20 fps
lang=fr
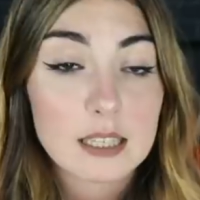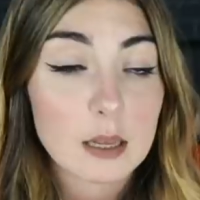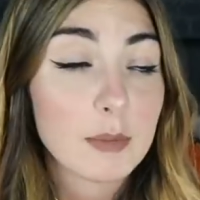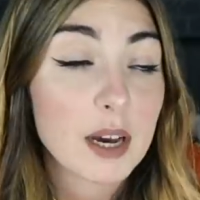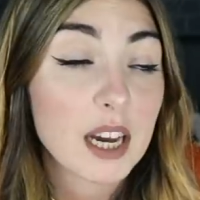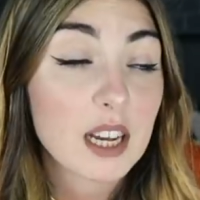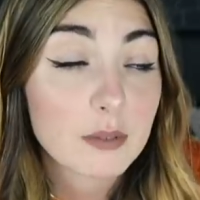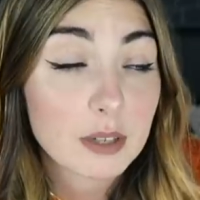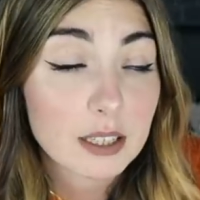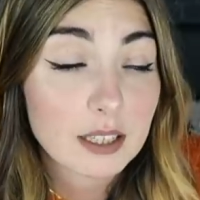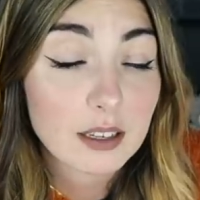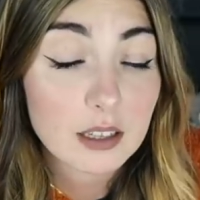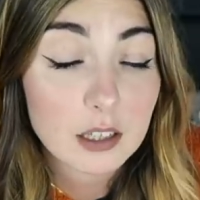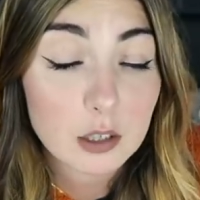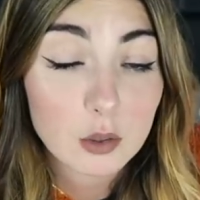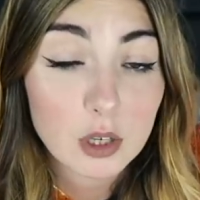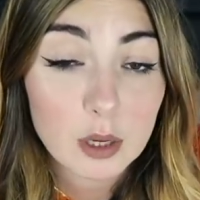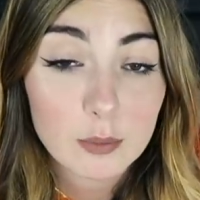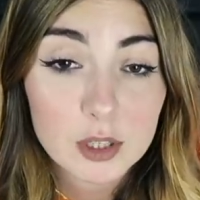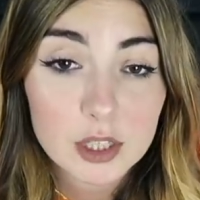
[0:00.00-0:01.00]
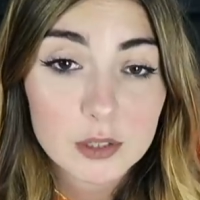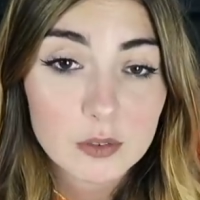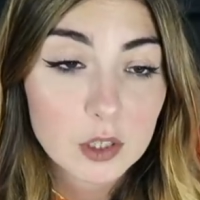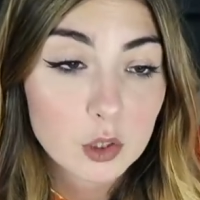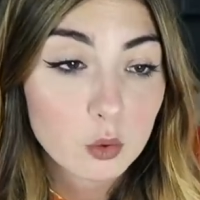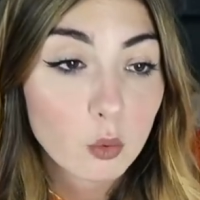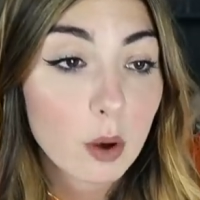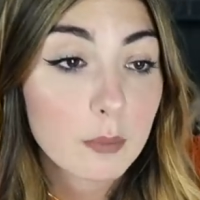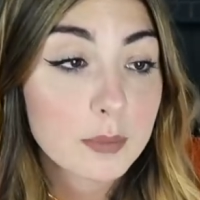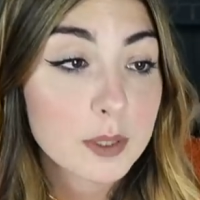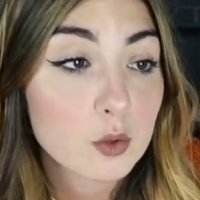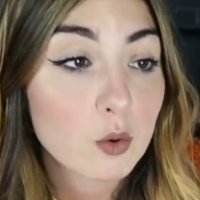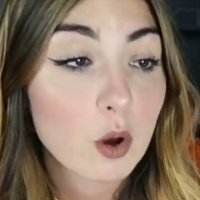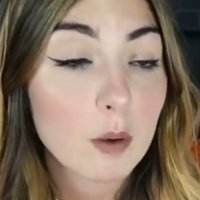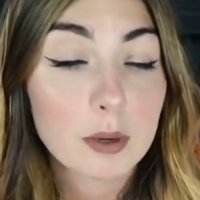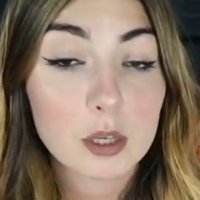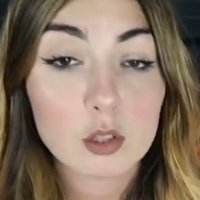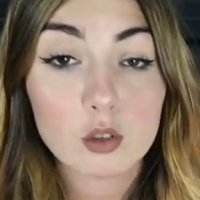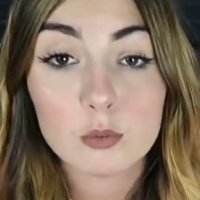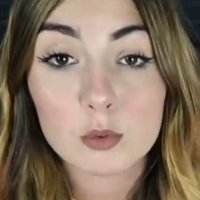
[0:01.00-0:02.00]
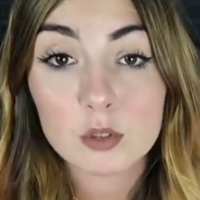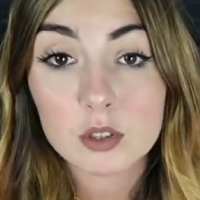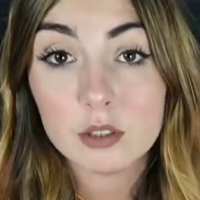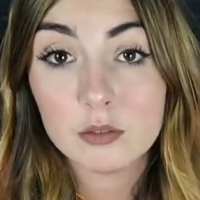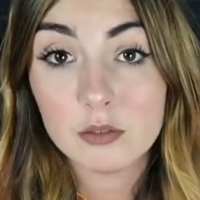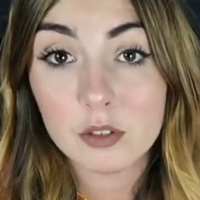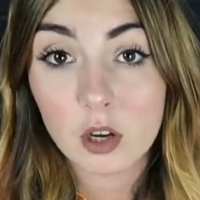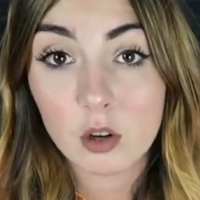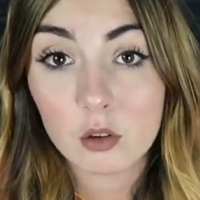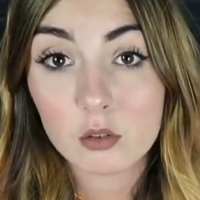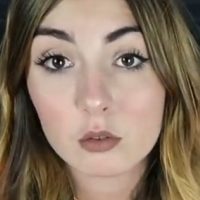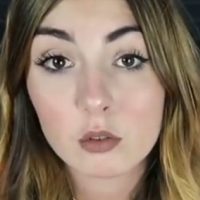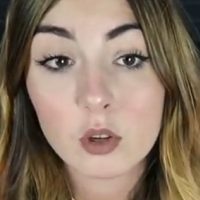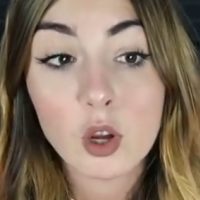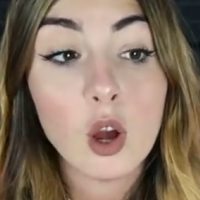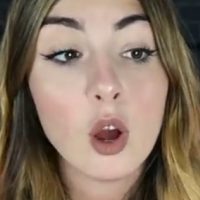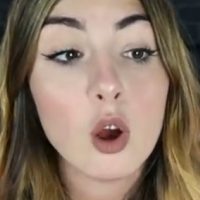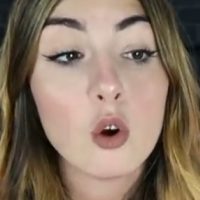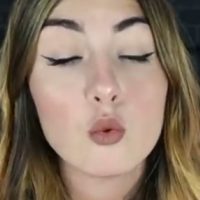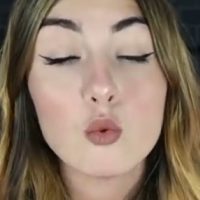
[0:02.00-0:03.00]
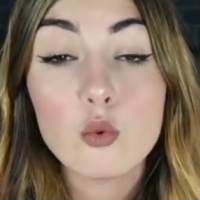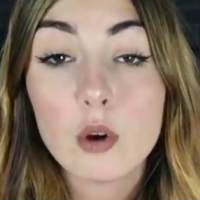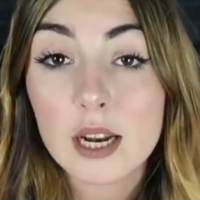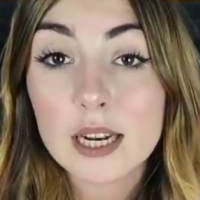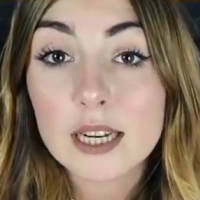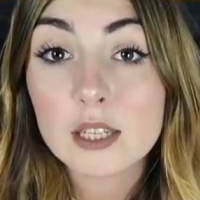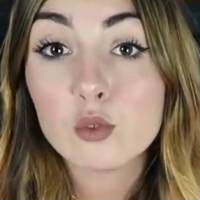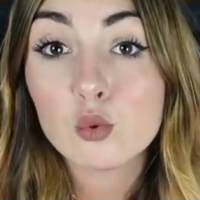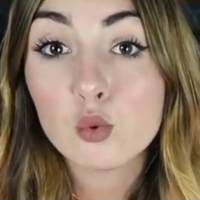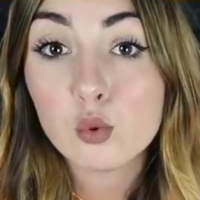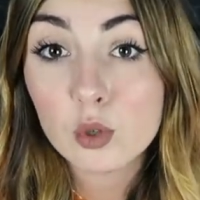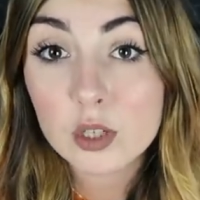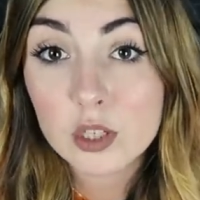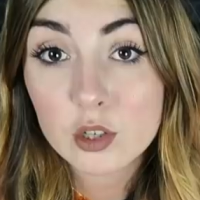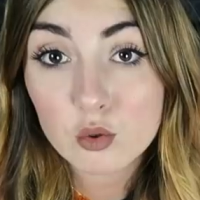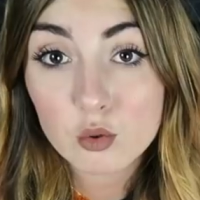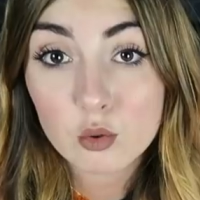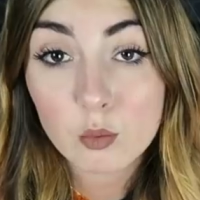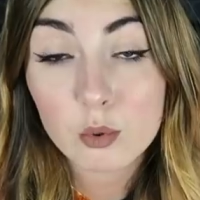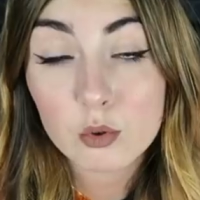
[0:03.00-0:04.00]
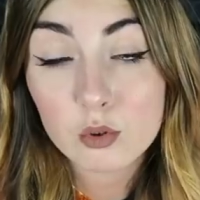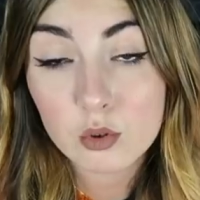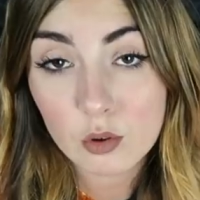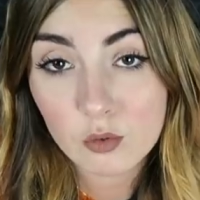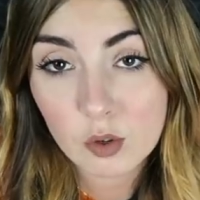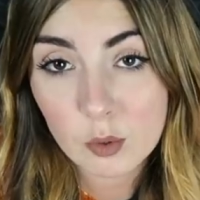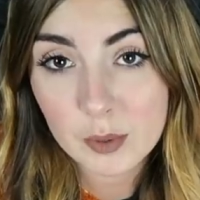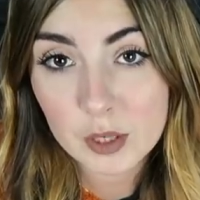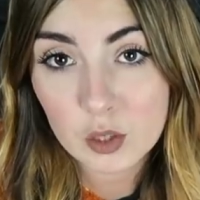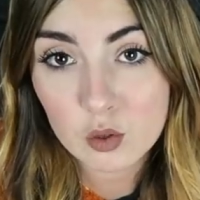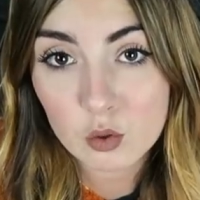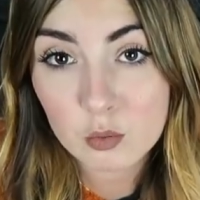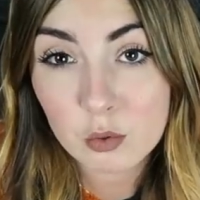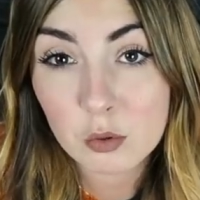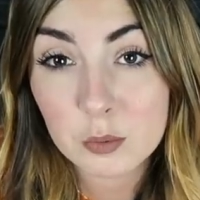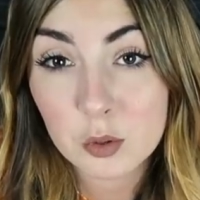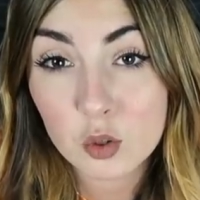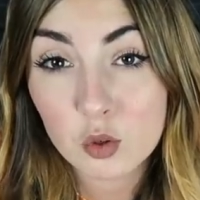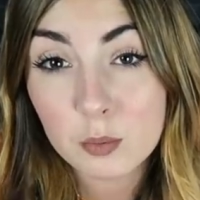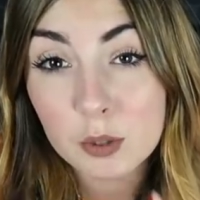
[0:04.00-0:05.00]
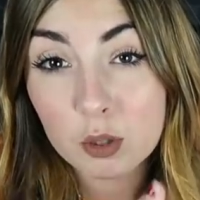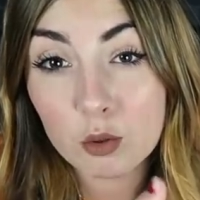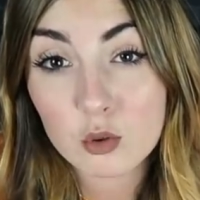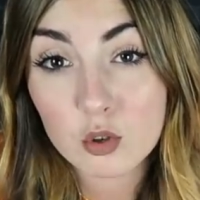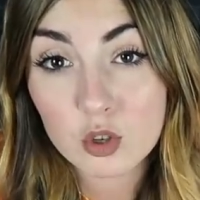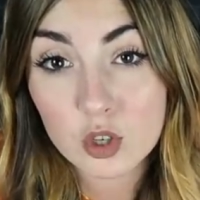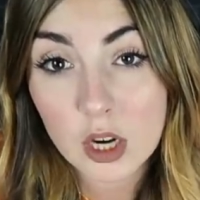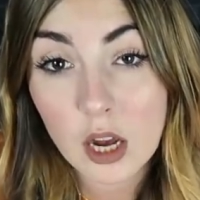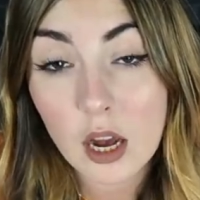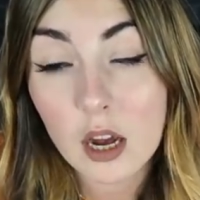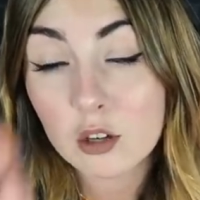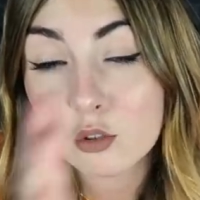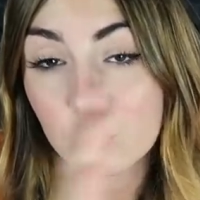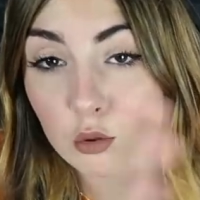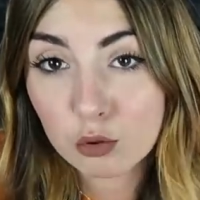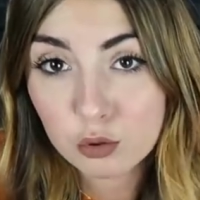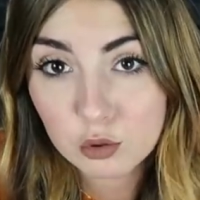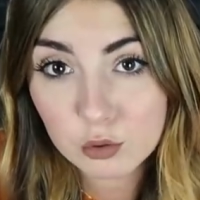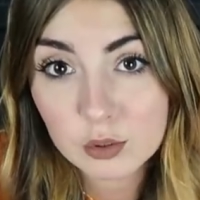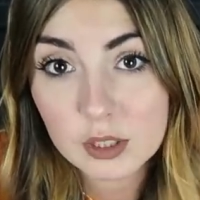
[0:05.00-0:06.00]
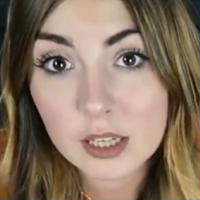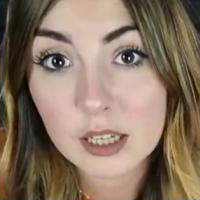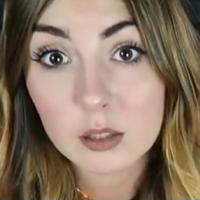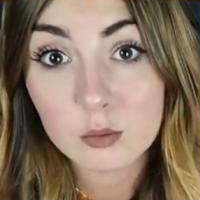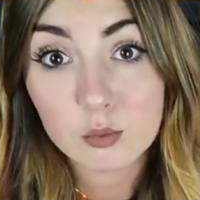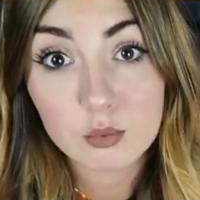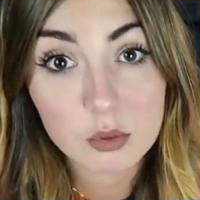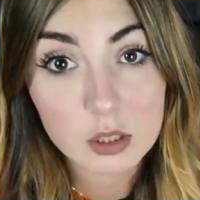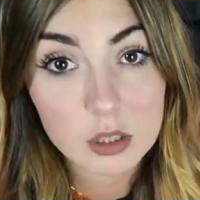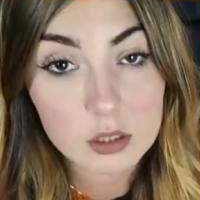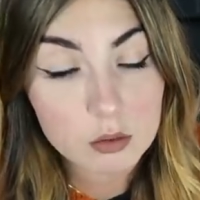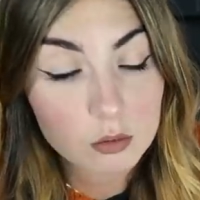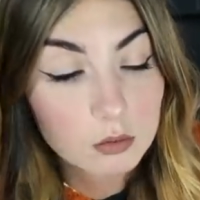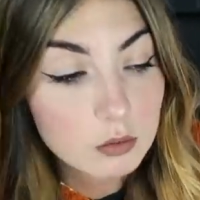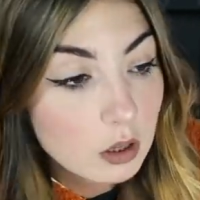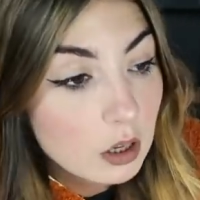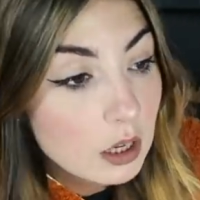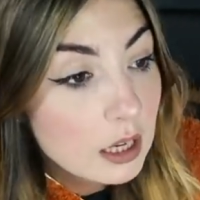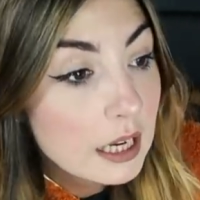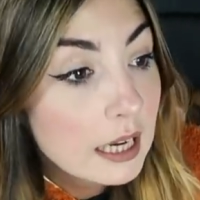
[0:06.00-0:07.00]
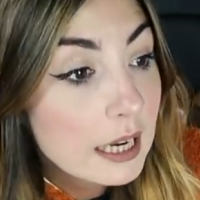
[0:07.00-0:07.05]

Ça m'arrivait très régulièrement d'avoir trois maisons, appartements différents ou aller tous les jours, plusieurs fois par jour pour m'occuper de chats, cochons d'Inde, poissons.